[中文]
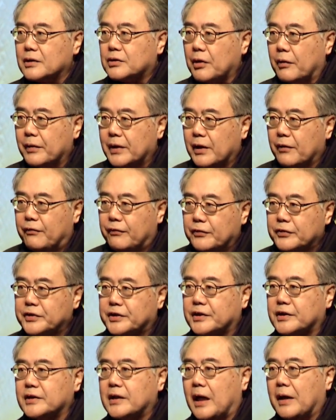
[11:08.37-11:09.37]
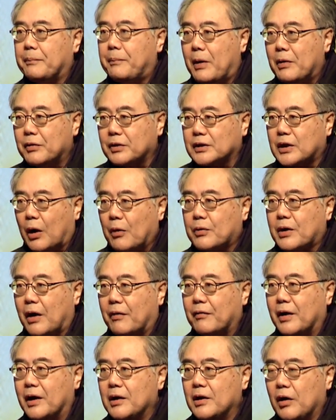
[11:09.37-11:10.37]
所谓的服饰啊，包括祷告
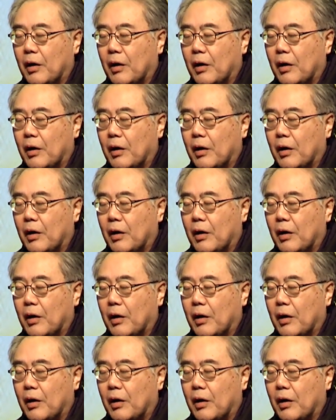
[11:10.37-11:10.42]
啊，